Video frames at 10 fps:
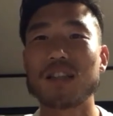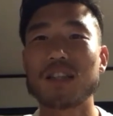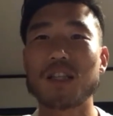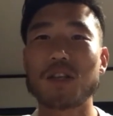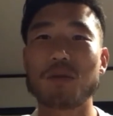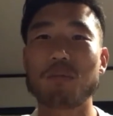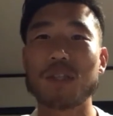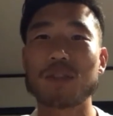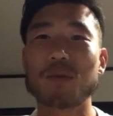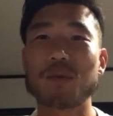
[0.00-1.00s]
縦の
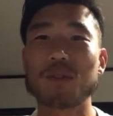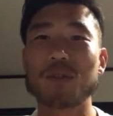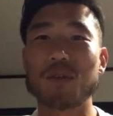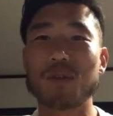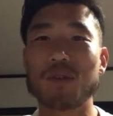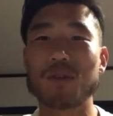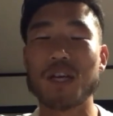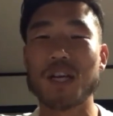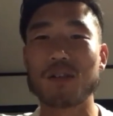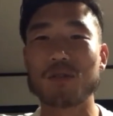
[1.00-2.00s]
パスコースを狙
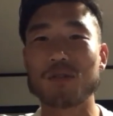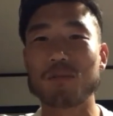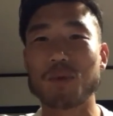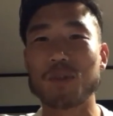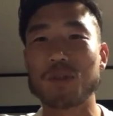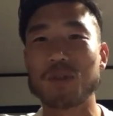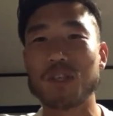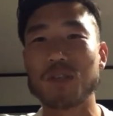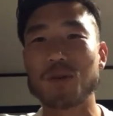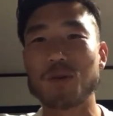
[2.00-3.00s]
う
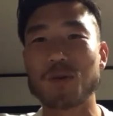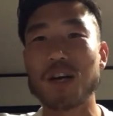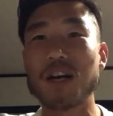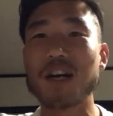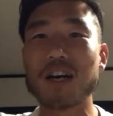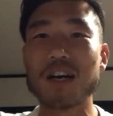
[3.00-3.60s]
ポジショニングの方が